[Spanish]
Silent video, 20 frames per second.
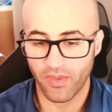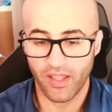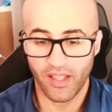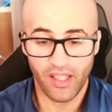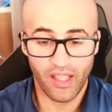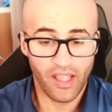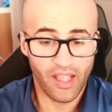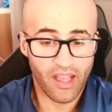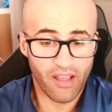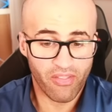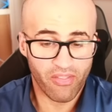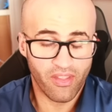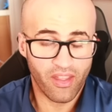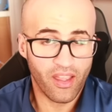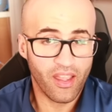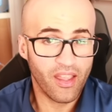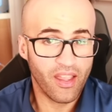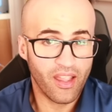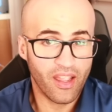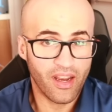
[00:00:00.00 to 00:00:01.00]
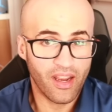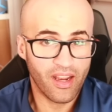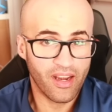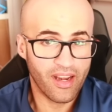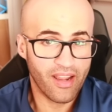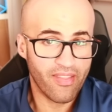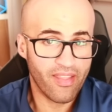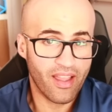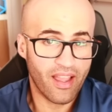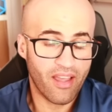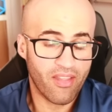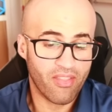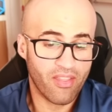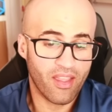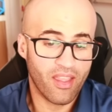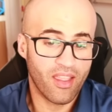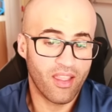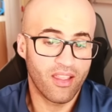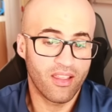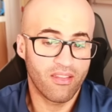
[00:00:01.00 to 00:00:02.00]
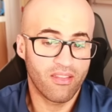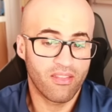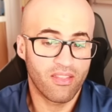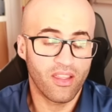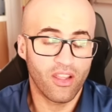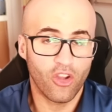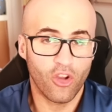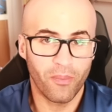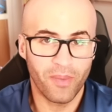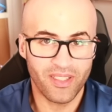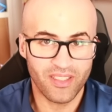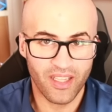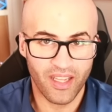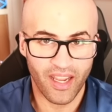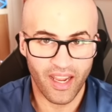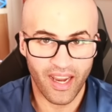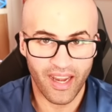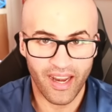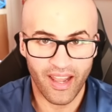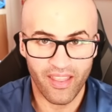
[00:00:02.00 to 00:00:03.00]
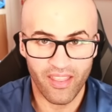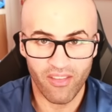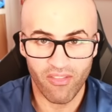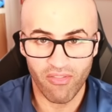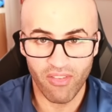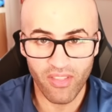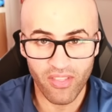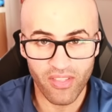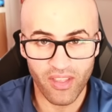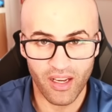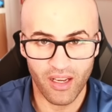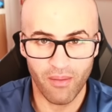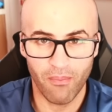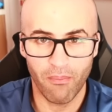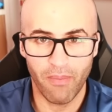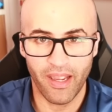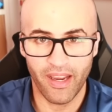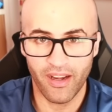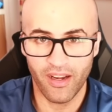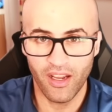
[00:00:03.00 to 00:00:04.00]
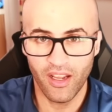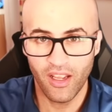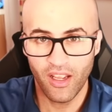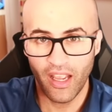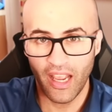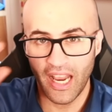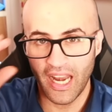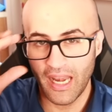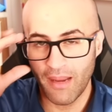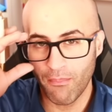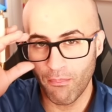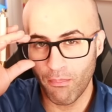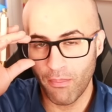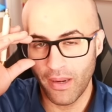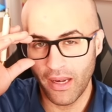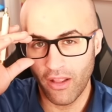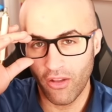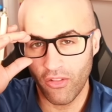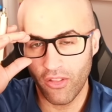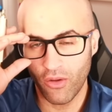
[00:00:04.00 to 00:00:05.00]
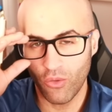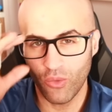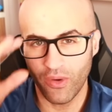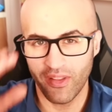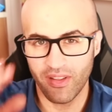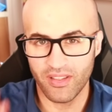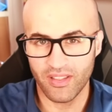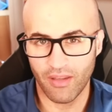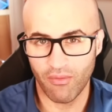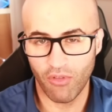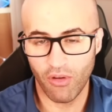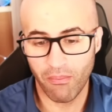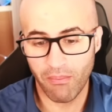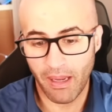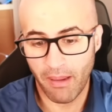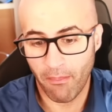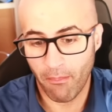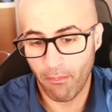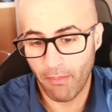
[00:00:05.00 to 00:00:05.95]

Y hace nada, hace cinco meses era difícil ver el empleo de una de estas bombas,